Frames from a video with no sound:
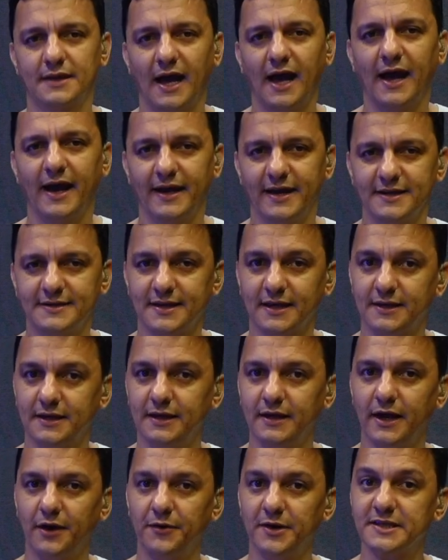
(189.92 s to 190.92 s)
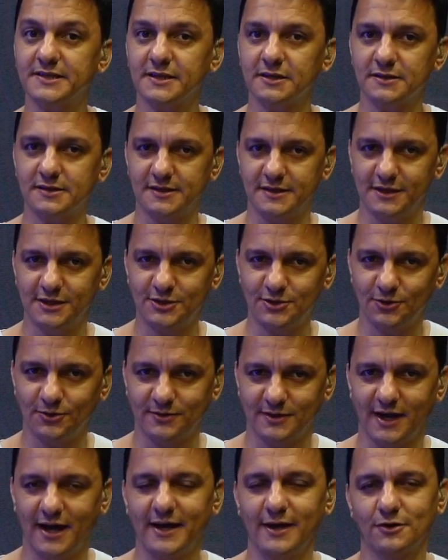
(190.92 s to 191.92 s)
Tá, esse aqui é o exercício,
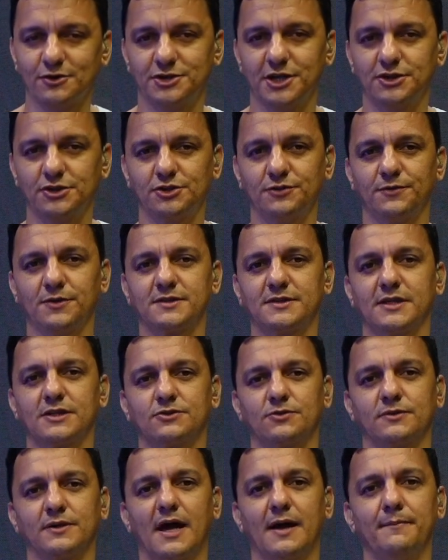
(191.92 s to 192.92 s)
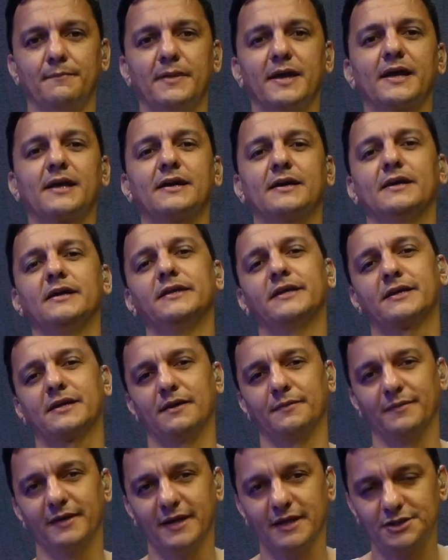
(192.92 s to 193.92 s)
tá? É o jeito de você estudar
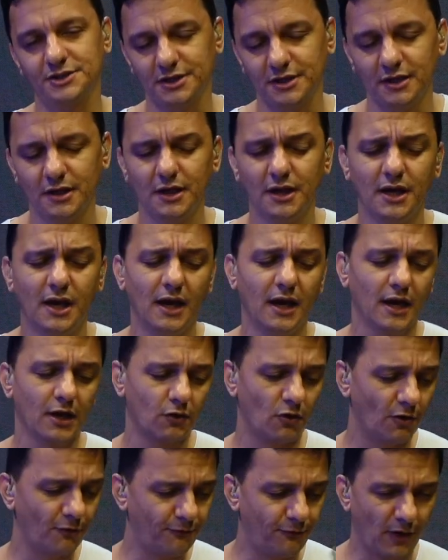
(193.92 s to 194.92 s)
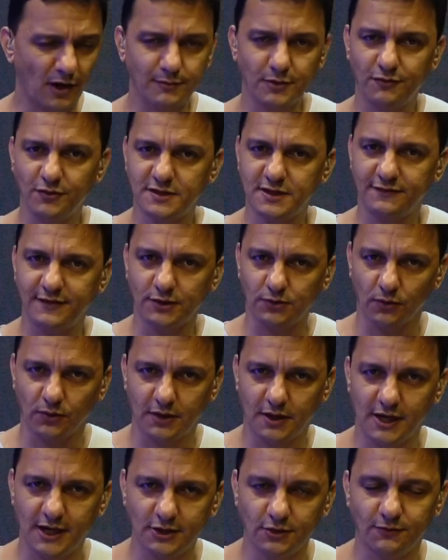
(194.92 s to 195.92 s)
mecanicamente. Conforme você vai
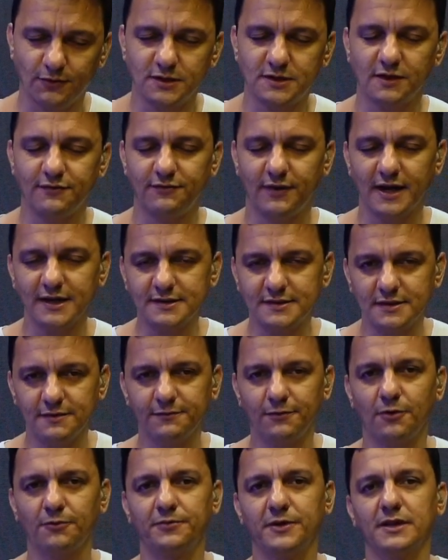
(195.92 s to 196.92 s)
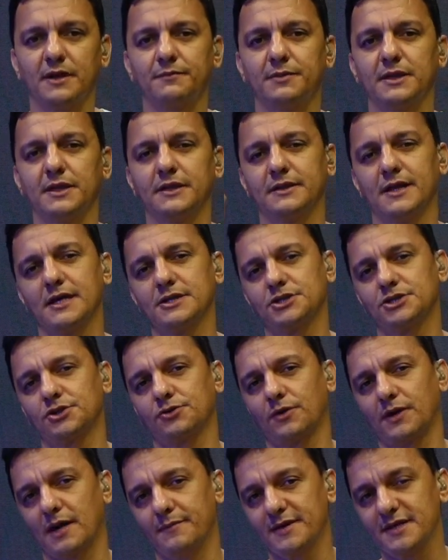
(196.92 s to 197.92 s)
tocando, você vai desenvolvendo a habilidade de
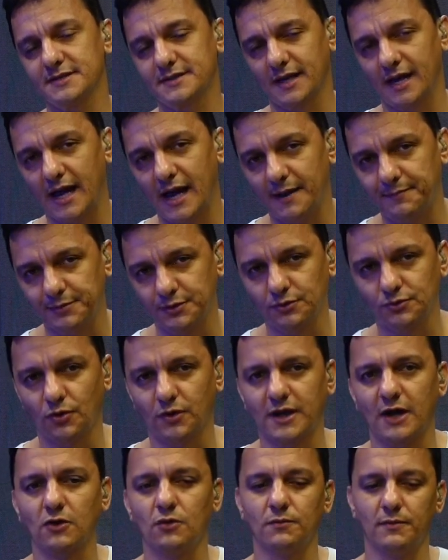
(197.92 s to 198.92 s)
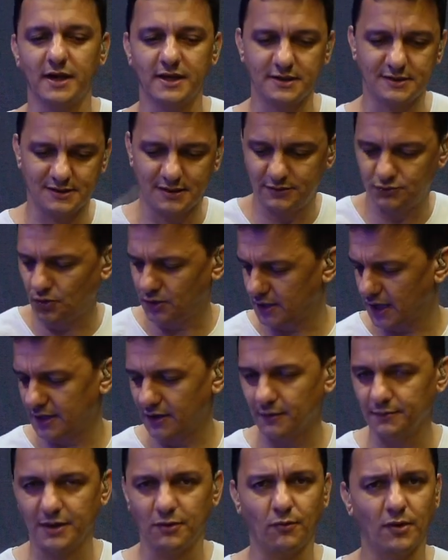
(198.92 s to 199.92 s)
tocar mais rápido, tocar com mais, tocar
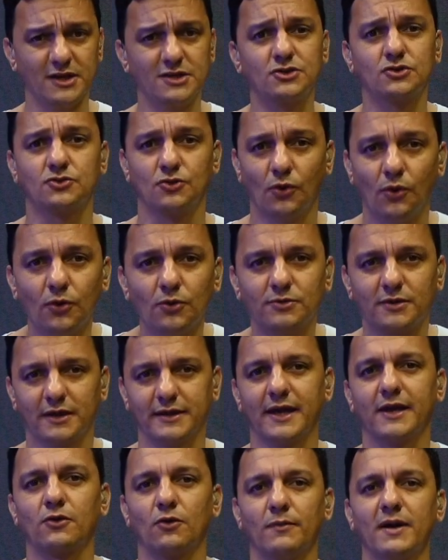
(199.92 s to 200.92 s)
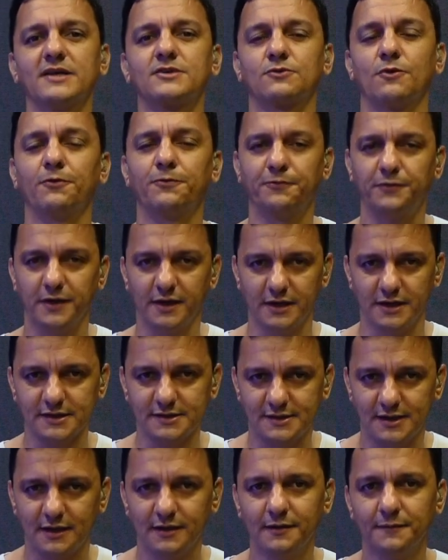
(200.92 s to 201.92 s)
com a mão mais solta, né, com mais
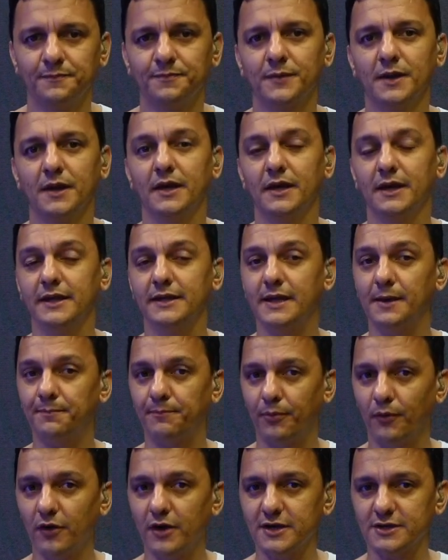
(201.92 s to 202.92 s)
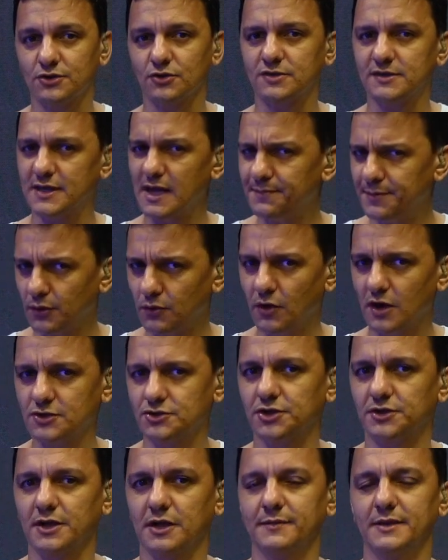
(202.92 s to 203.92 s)
confiança. E depois, eu sempre
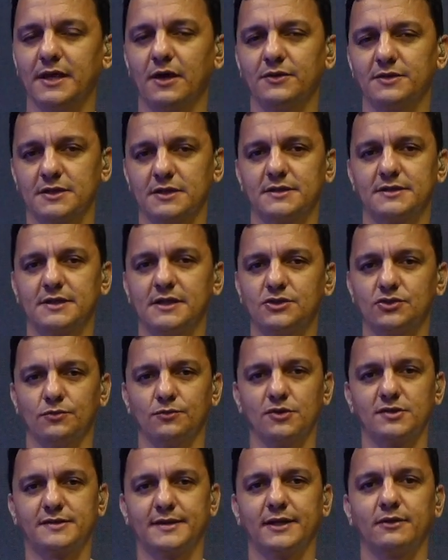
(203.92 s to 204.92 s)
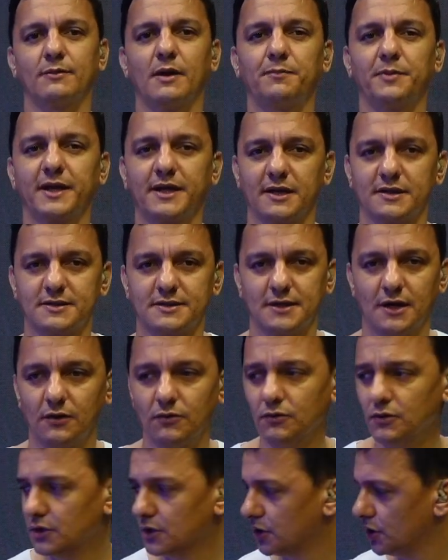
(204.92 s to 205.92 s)
gosto de terminar o exercício mostrando uma
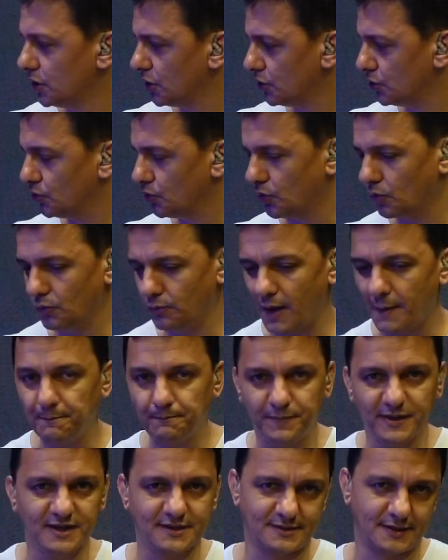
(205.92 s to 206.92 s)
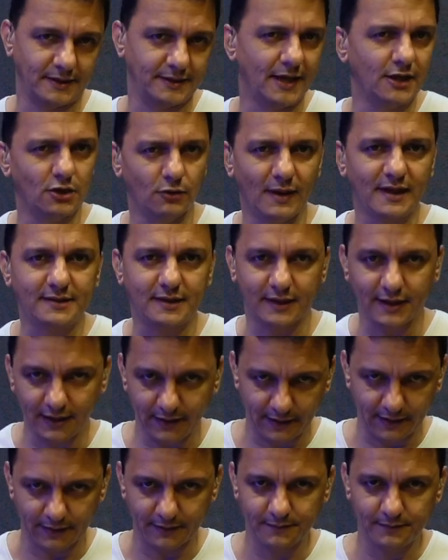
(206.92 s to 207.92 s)
aplicação numa pista, né, numa
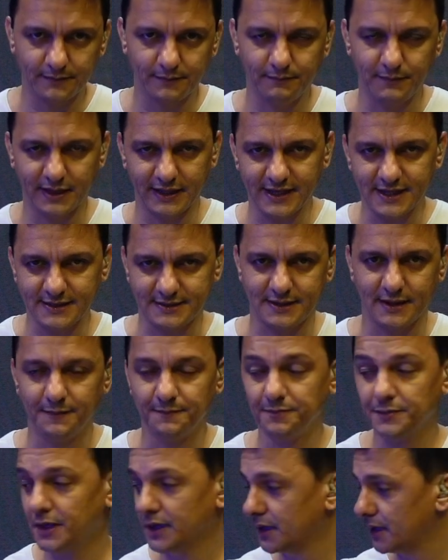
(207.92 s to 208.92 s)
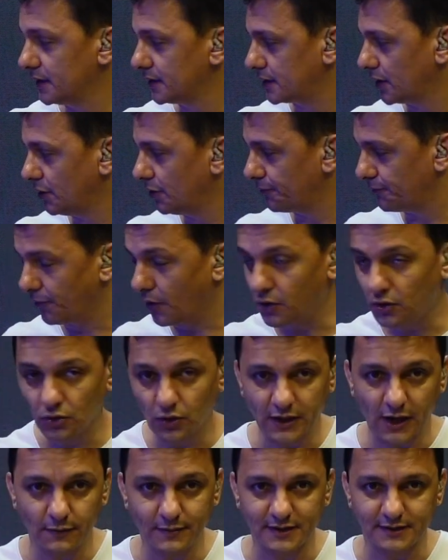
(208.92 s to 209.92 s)
trilha, beleza? Então eu vou
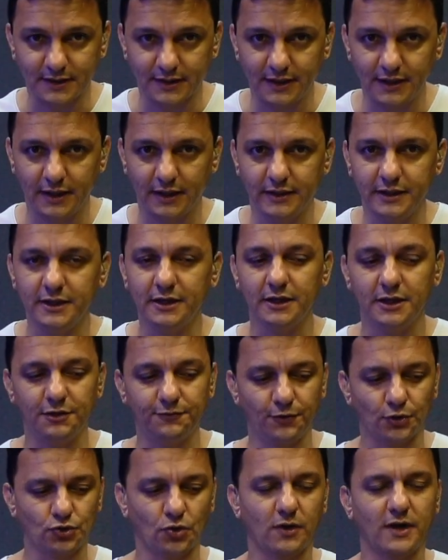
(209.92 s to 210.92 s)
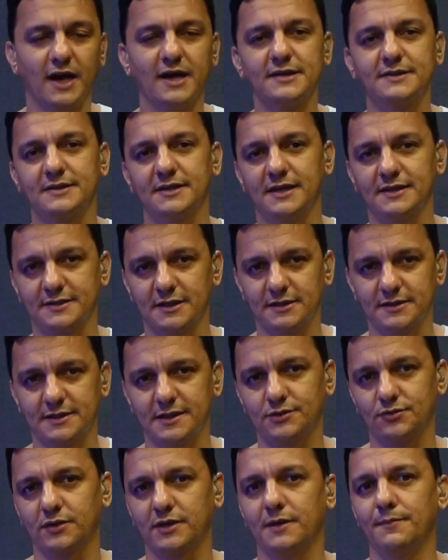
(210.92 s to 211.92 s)
colocar uma trilha ali e vou tocar esse
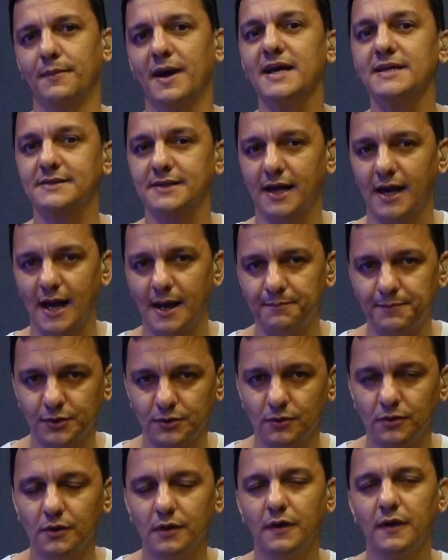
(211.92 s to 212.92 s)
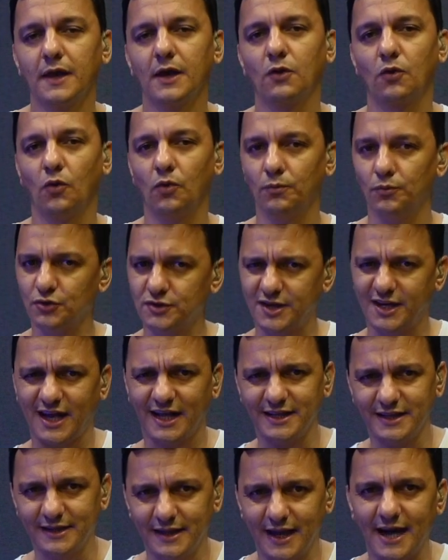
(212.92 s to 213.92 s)
exercício aqui mais rápido, com
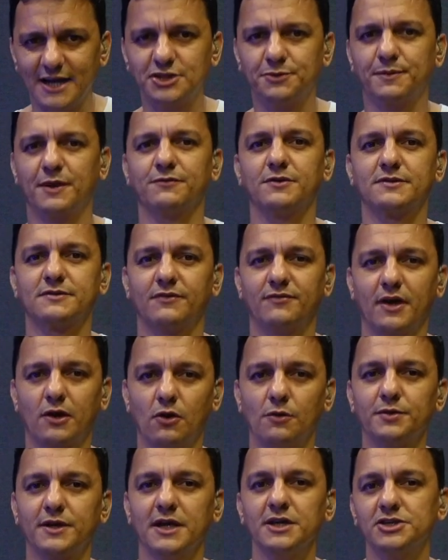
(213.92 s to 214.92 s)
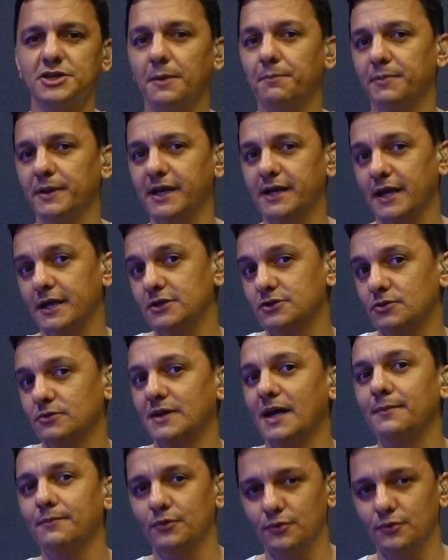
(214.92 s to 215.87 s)
musicalidade para você ver como que a gente aplica isso na